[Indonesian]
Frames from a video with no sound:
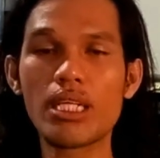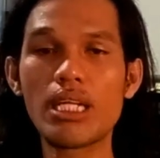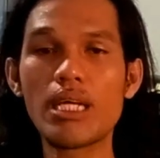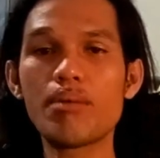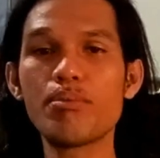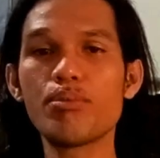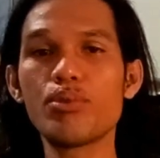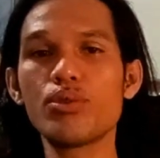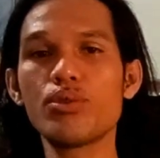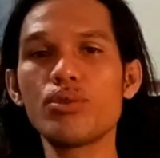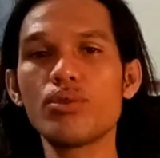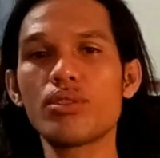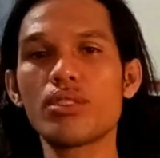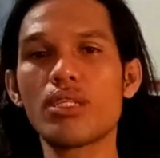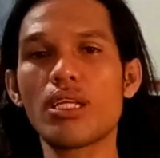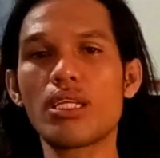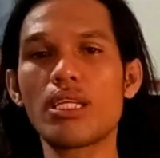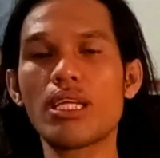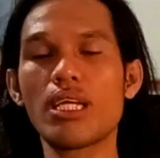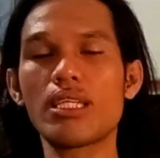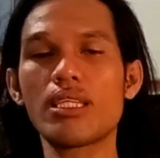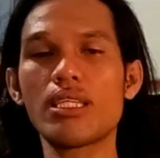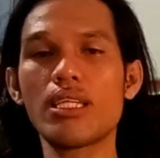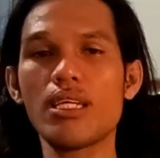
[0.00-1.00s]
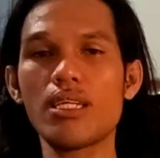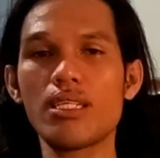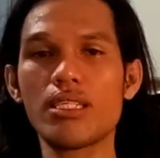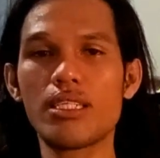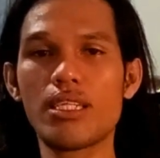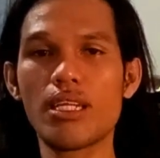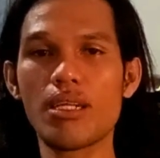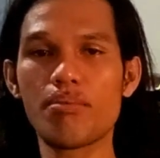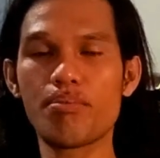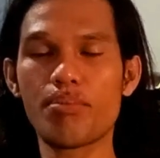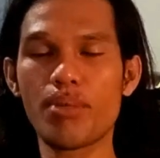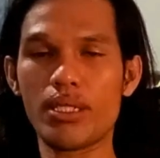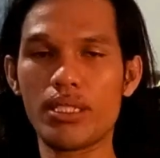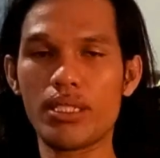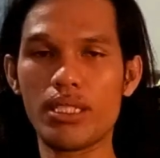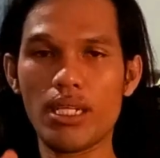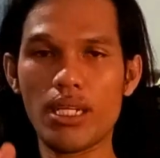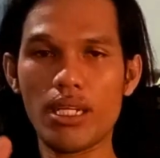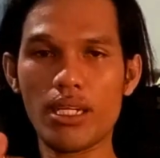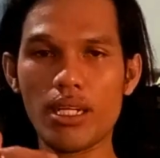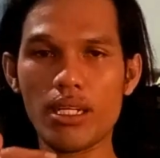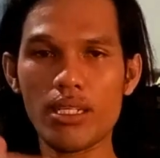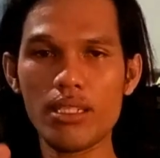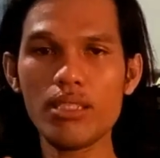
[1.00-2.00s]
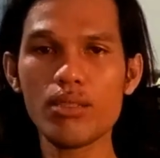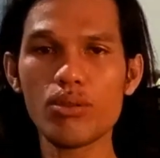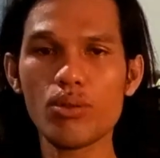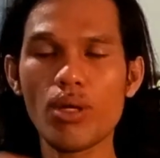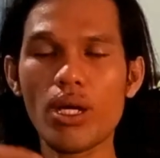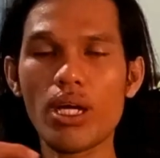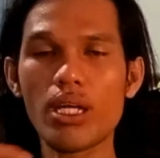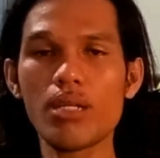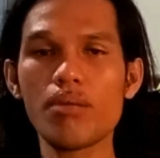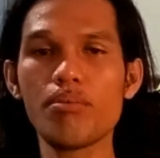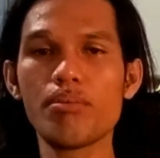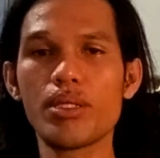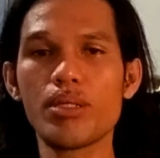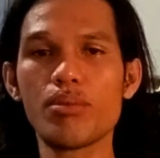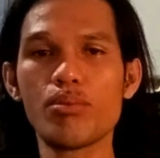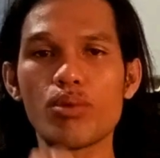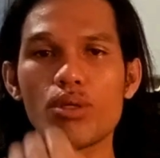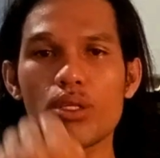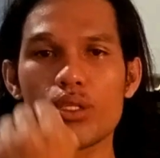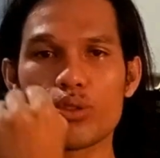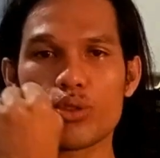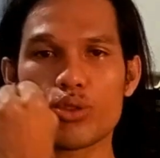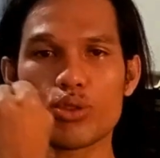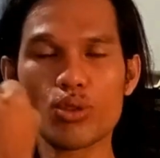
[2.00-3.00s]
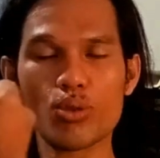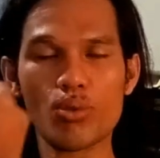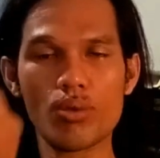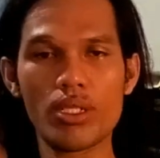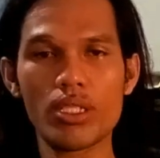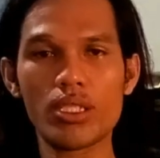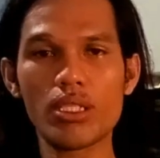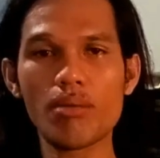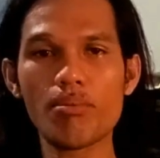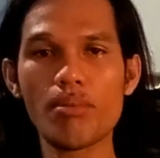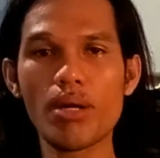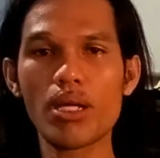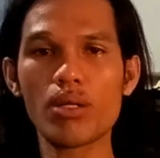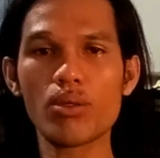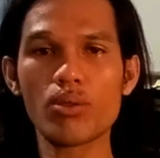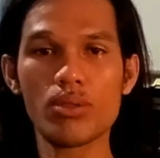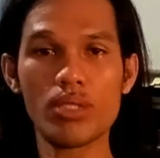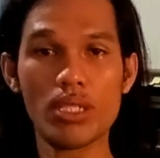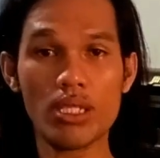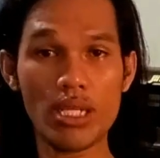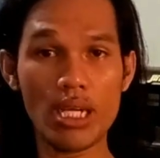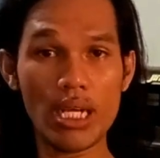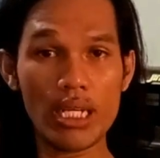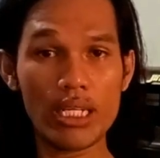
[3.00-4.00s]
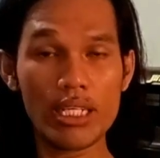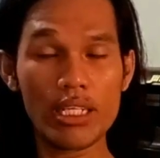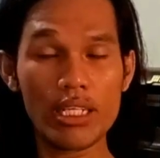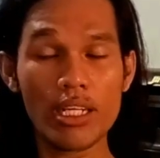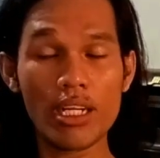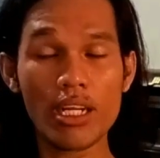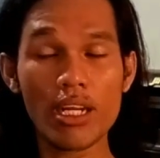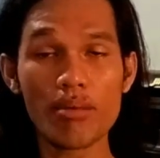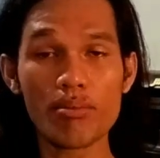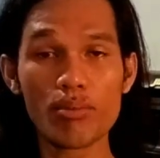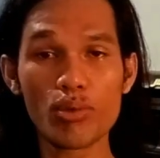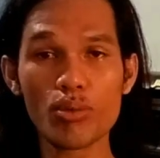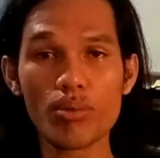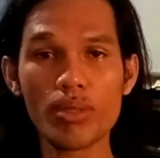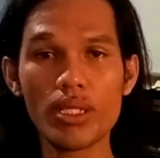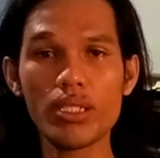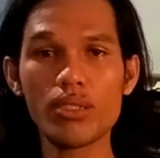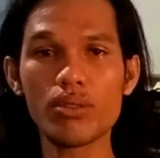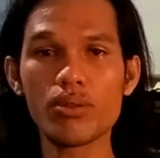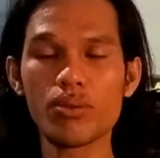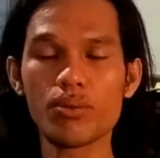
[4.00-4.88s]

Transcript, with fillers: Namun ternyata di dalam perjalanan itu Aril menemukan sosok wanita baru yang ada di dalam rumah